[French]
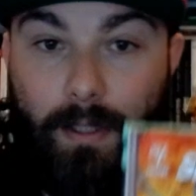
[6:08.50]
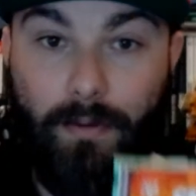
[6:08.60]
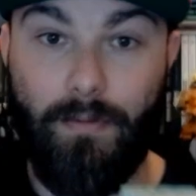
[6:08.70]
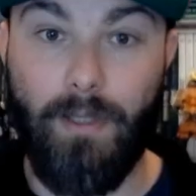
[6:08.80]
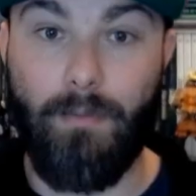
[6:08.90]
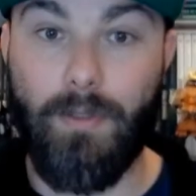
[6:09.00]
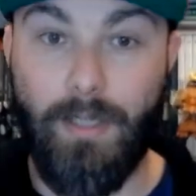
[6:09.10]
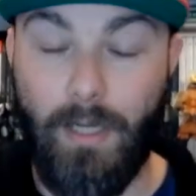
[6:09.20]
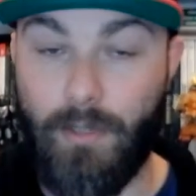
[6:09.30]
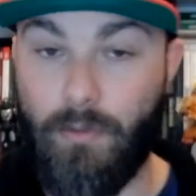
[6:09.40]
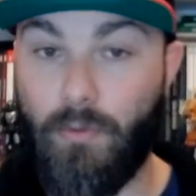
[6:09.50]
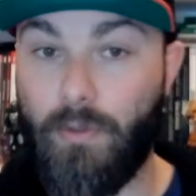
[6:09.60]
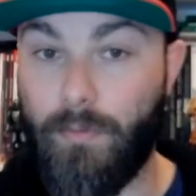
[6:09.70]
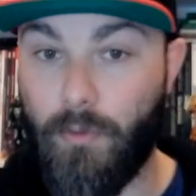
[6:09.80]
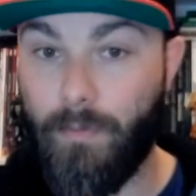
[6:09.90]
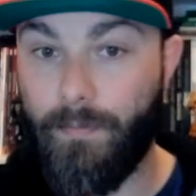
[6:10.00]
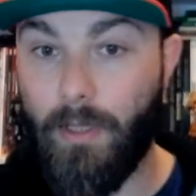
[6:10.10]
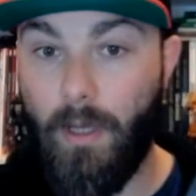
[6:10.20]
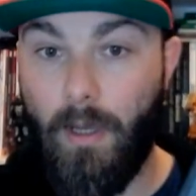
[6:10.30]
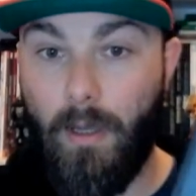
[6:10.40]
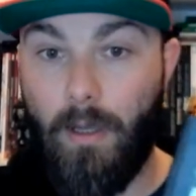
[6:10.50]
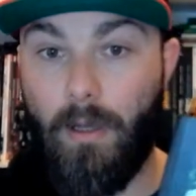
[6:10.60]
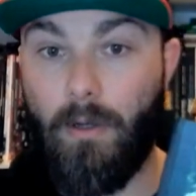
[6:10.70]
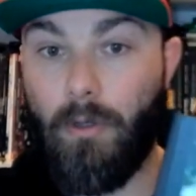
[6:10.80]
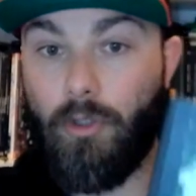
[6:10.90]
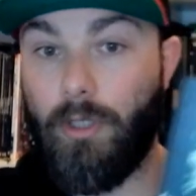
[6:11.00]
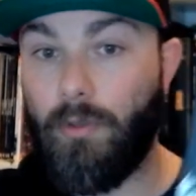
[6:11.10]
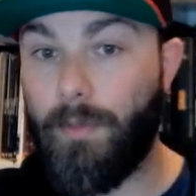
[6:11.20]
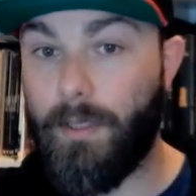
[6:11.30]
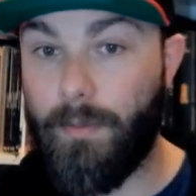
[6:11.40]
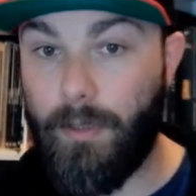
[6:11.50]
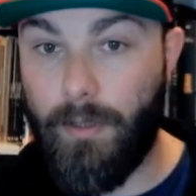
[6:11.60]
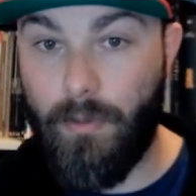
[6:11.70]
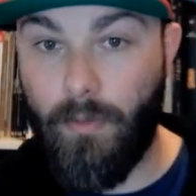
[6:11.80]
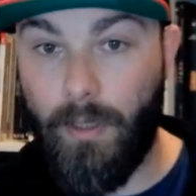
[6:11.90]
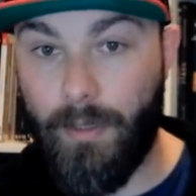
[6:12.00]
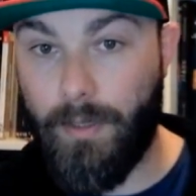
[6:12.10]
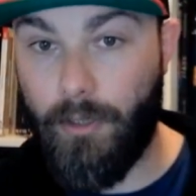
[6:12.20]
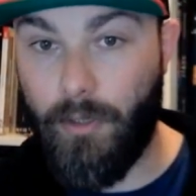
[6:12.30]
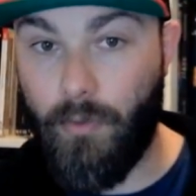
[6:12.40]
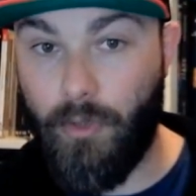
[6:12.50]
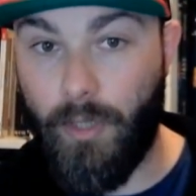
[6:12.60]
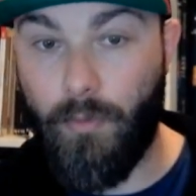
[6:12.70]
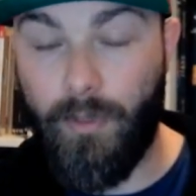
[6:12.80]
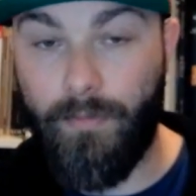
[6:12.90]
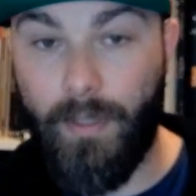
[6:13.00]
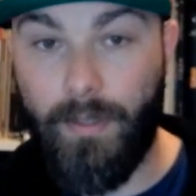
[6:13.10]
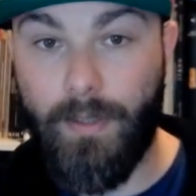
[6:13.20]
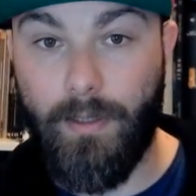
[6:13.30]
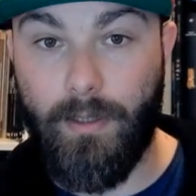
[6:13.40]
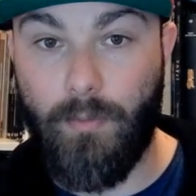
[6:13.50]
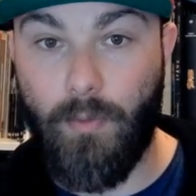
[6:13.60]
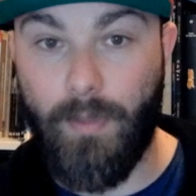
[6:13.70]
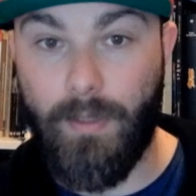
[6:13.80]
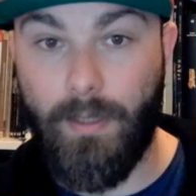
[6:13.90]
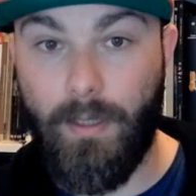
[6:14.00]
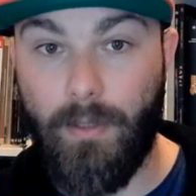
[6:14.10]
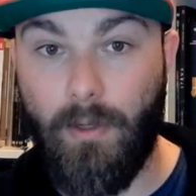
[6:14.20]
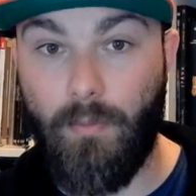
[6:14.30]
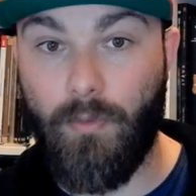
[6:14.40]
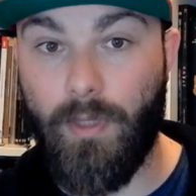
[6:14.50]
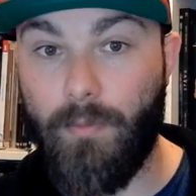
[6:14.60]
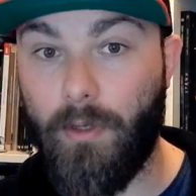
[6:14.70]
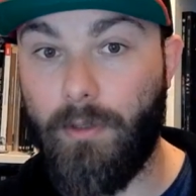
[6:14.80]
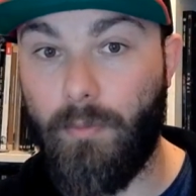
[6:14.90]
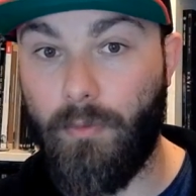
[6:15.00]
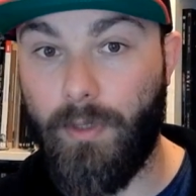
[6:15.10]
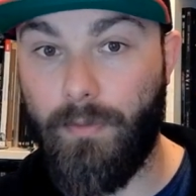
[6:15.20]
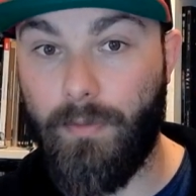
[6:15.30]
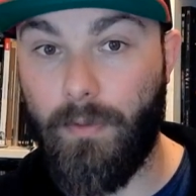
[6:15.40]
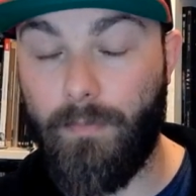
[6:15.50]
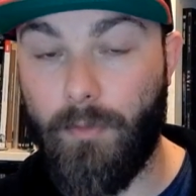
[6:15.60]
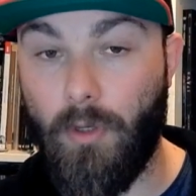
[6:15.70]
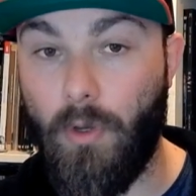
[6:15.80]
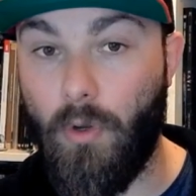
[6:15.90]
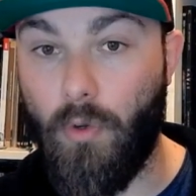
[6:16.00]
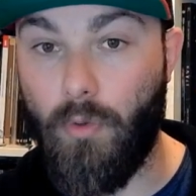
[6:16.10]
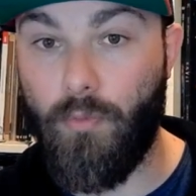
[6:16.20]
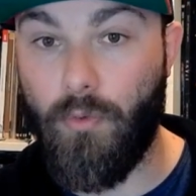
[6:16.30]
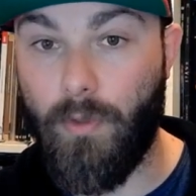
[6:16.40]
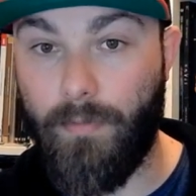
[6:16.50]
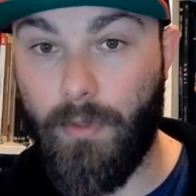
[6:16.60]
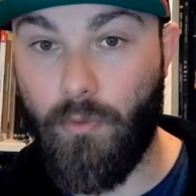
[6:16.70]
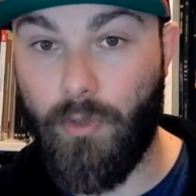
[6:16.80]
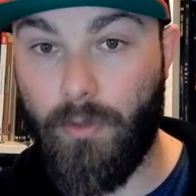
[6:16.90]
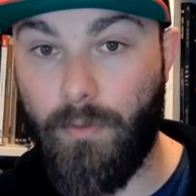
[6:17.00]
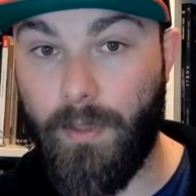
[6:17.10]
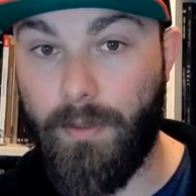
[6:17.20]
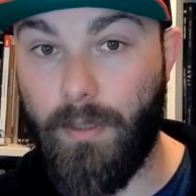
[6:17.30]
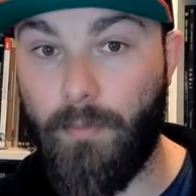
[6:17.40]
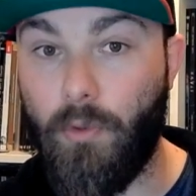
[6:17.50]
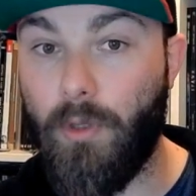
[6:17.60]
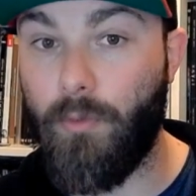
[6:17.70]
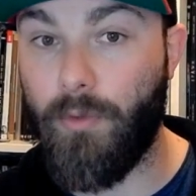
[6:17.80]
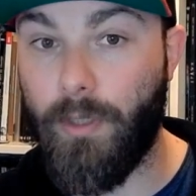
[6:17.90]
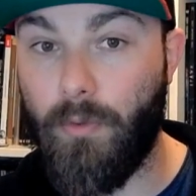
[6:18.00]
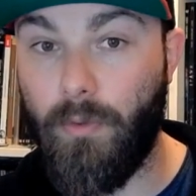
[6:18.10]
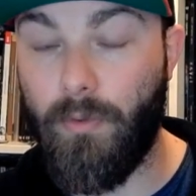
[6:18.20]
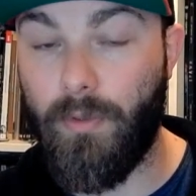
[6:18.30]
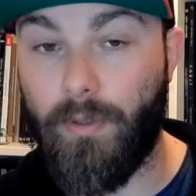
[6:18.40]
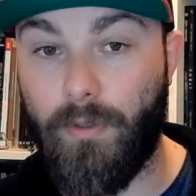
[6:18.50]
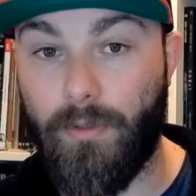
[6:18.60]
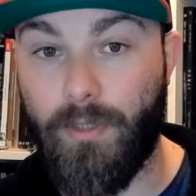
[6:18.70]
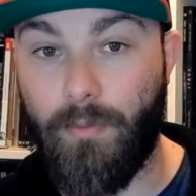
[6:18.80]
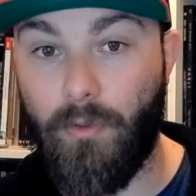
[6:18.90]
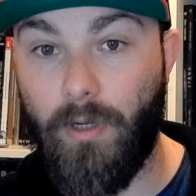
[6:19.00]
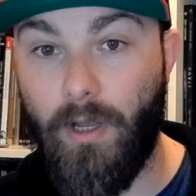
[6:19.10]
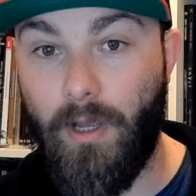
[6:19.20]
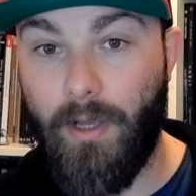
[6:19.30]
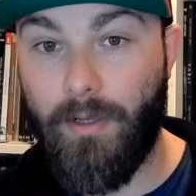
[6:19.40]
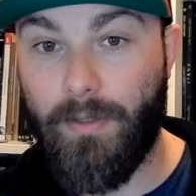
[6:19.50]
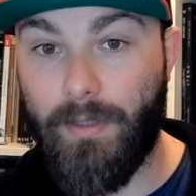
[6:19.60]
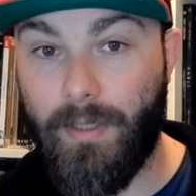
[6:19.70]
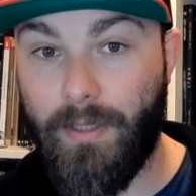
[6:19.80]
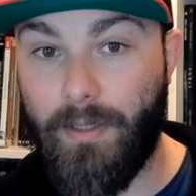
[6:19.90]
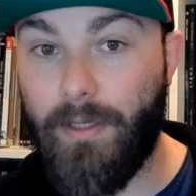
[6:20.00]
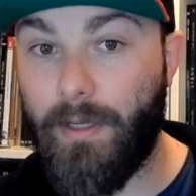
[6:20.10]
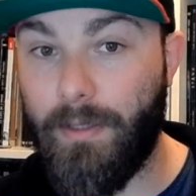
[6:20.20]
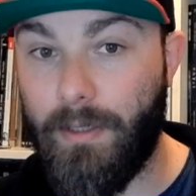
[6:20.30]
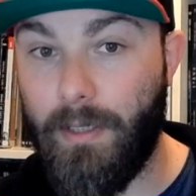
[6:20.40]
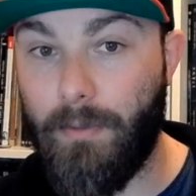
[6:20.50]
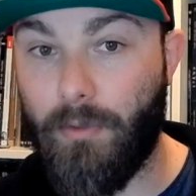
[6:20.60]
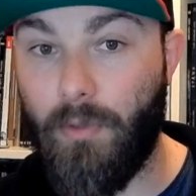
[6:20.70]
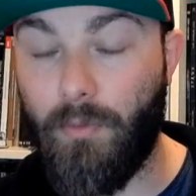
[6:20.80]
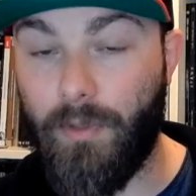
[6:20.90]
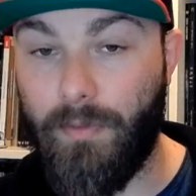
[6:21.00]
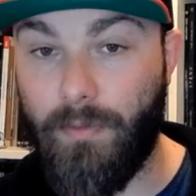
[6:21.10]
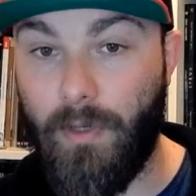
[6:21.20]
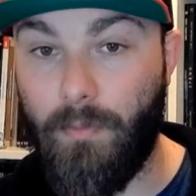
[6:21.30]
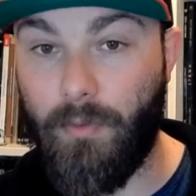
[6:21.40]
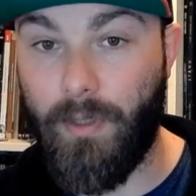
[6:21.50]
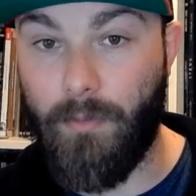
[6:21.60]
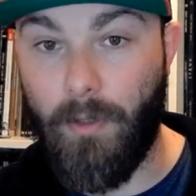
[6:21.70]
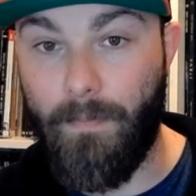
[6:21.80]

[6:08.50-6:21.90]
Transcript: que finalement ce sera la suite du tome 2. Euh, Shadowman, sa petite histoire, il s'agit de Jack Boniface euh, qui peut passer dans le monde des morts et dans le monde des vivants. le but en fait du Shadowman, c'est un peu comme le Nécro dans Diablo, c'est qu'il y a un équilibre entre le monde des vivants et le monde des morts.